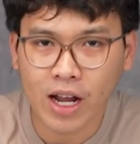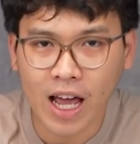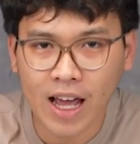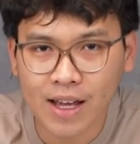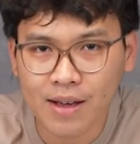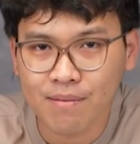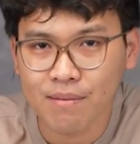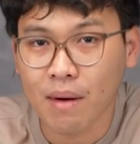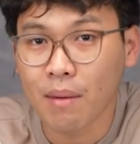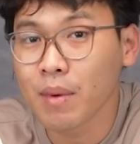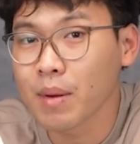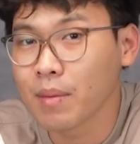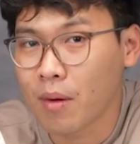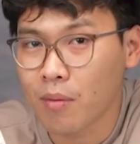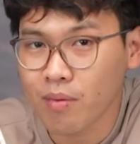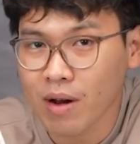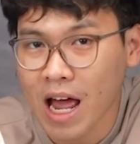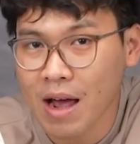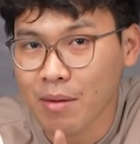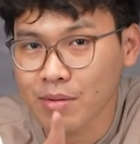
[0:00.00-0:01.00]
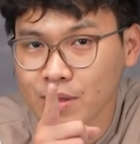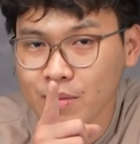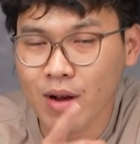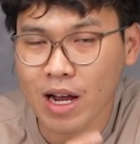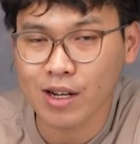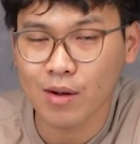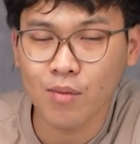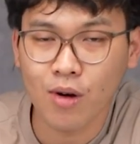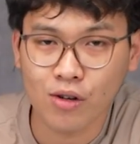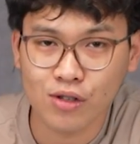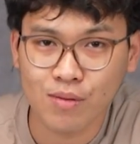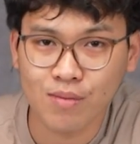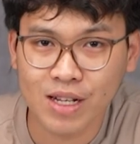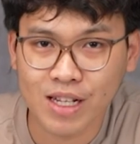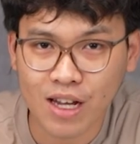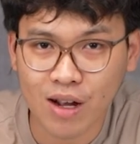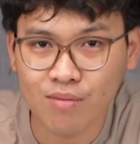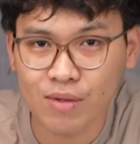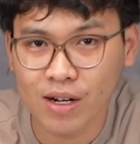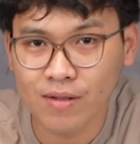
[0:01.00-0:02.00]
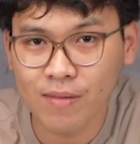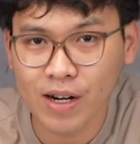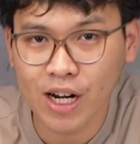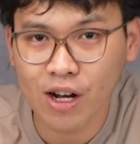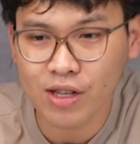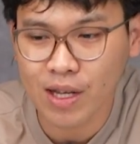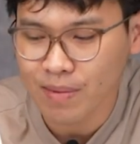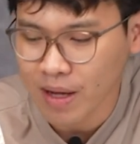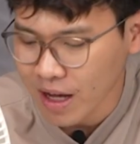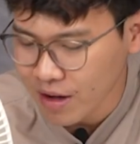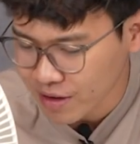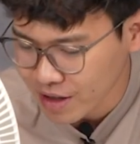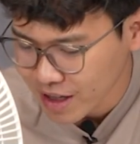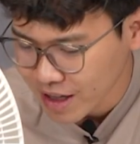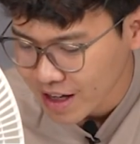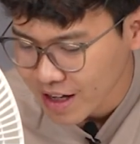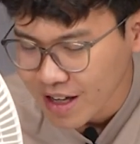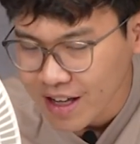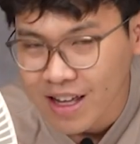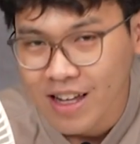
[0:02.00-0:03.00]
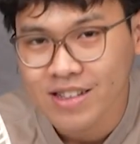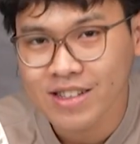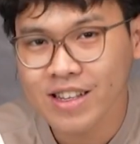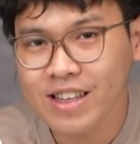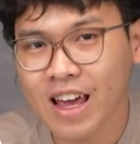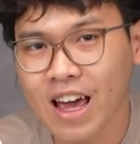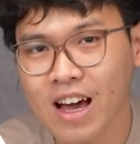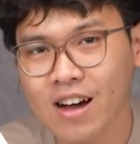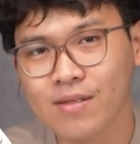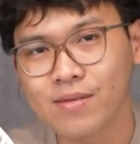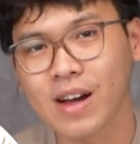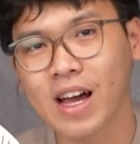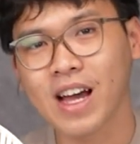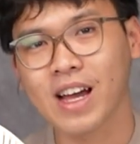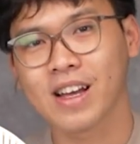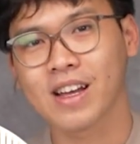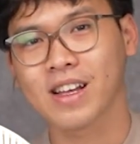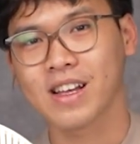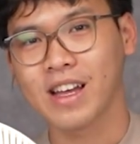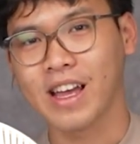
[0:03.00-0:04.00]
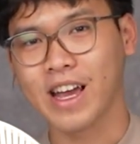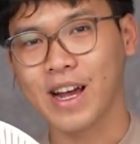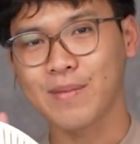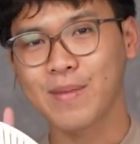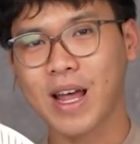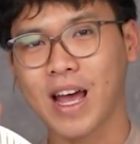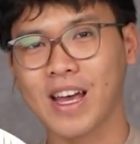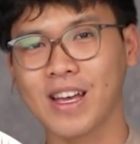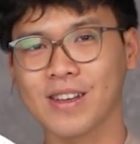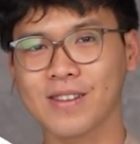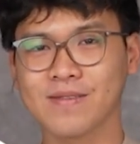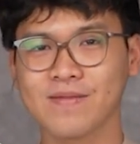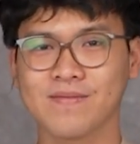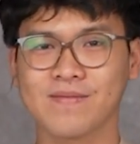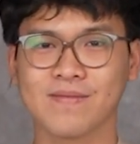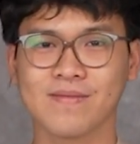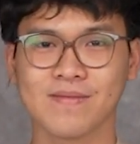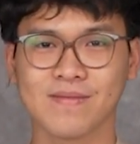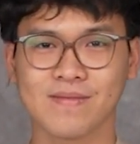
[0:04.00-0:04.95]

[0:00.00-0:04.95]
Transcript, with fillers: này hay, bấm vào một like, một subscribe để ủng hộ tụi mình trong những video tiếp theo. Xin chào và hẹn gặp lại.